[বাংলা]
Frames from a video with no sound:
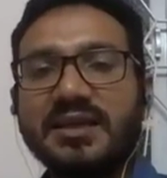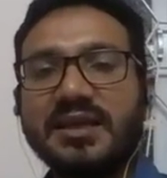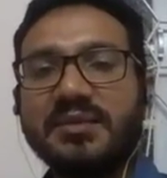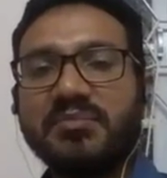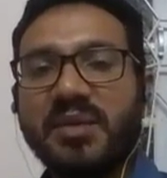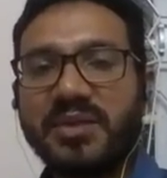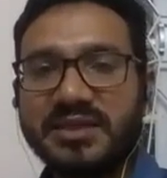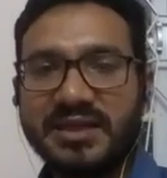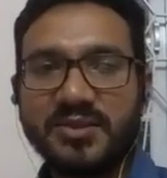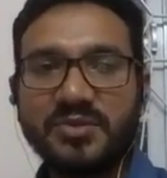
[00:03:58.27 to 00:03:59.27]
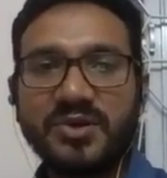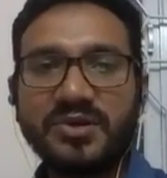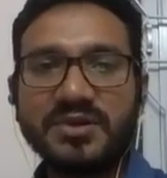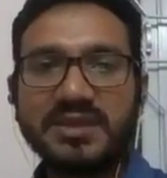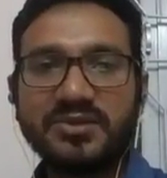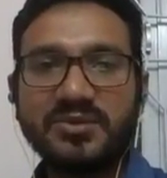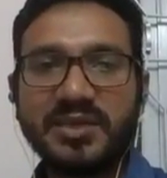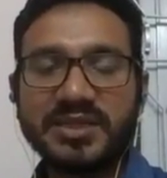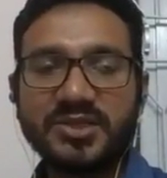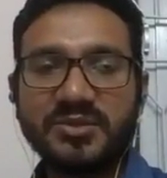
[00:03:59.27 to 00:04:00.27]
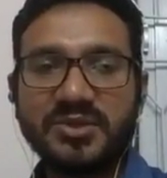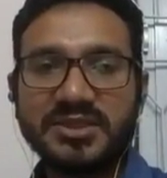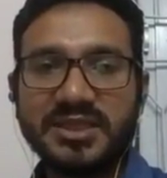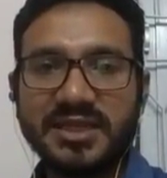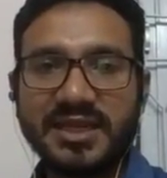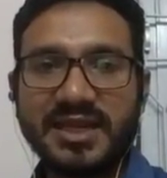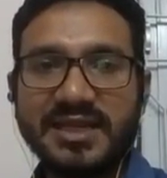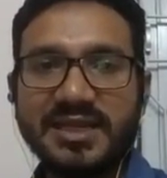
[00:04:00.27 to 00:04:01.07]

ব্যাপারটা এরকম হইলো কিন্তু বাস্তবে হচ্ছে এখানে